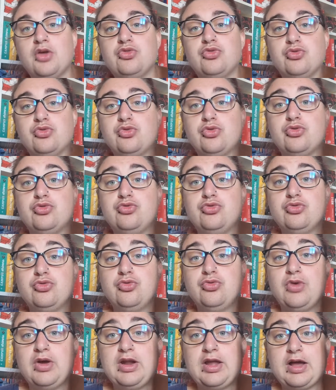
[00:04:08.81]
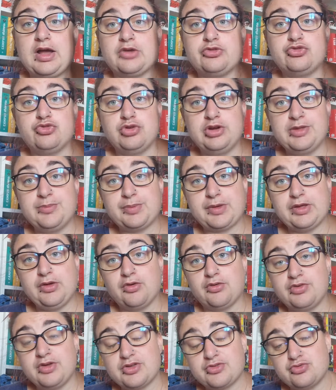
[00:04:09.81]
Donc du coup, voilà, je l'ai
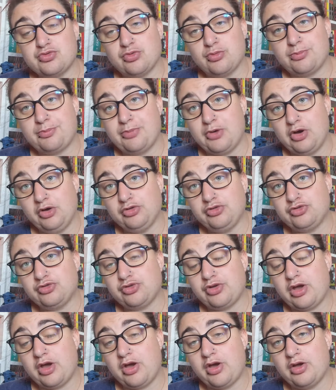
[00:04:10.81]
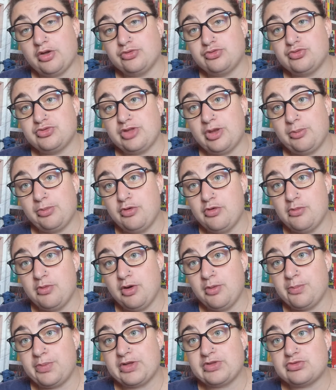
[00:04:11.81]
pris en version poche, tout
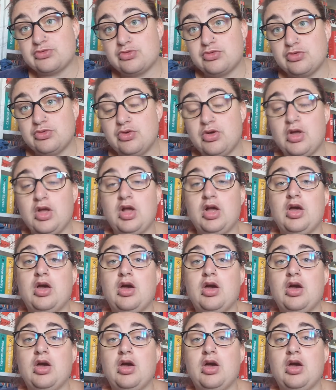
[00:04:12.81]
simplement parce que